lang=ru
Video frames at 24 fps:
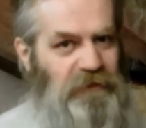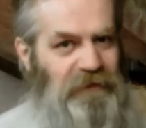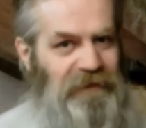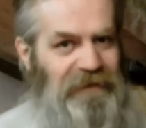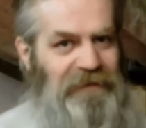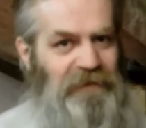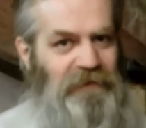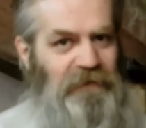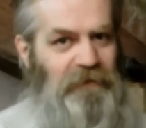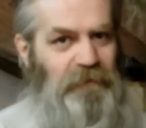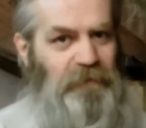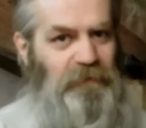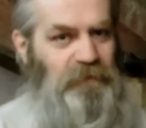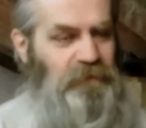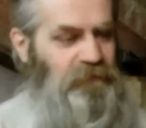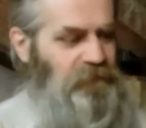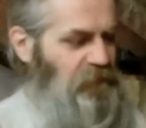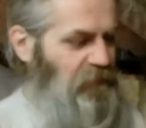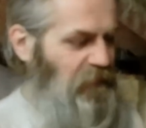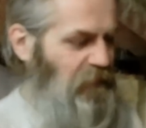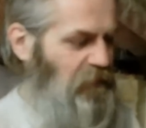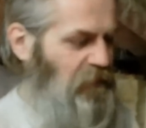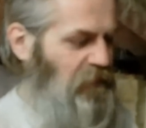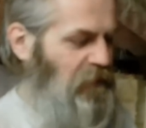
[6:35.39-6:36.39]
Если вам
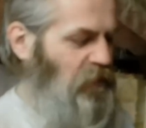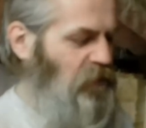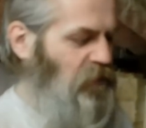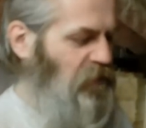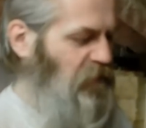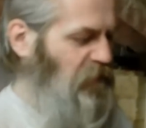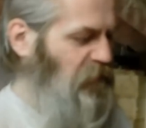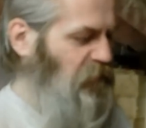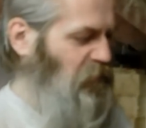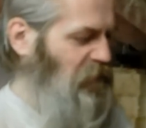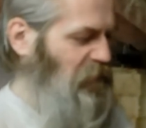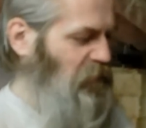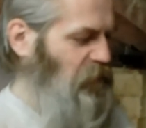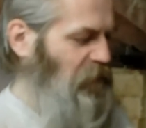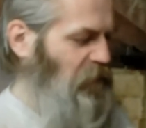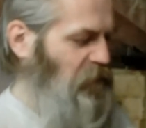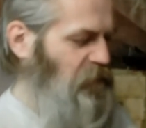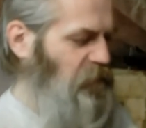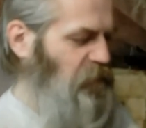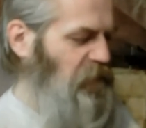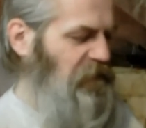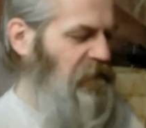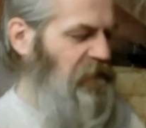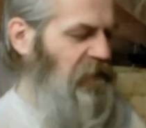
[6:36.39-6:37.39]
какой-то способ удалось
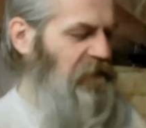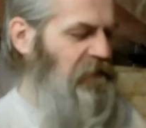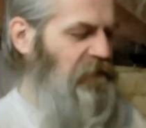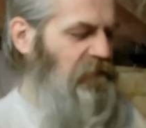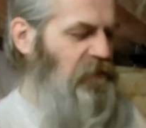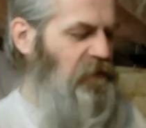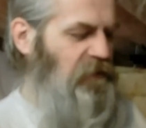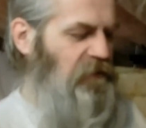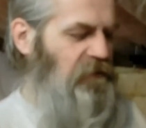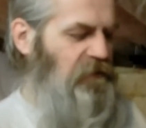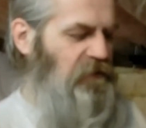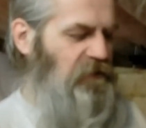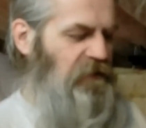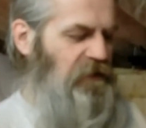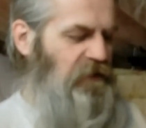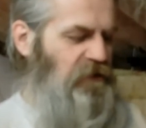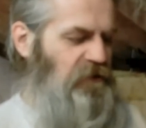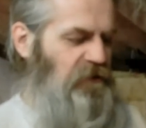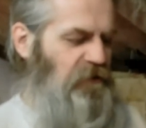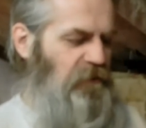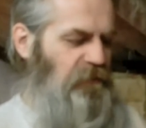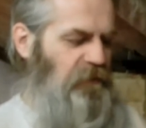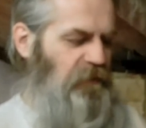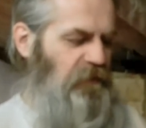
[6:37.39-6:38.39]
быстро освоить, считать,
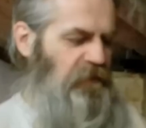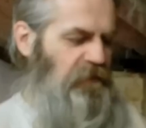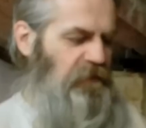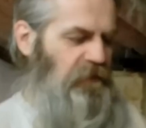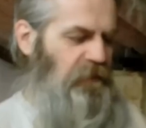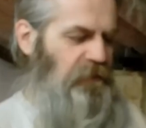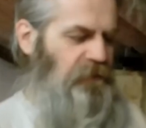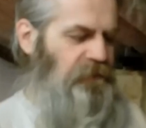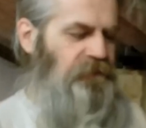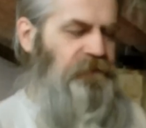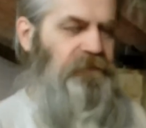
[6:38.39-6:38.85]
что вам повезло.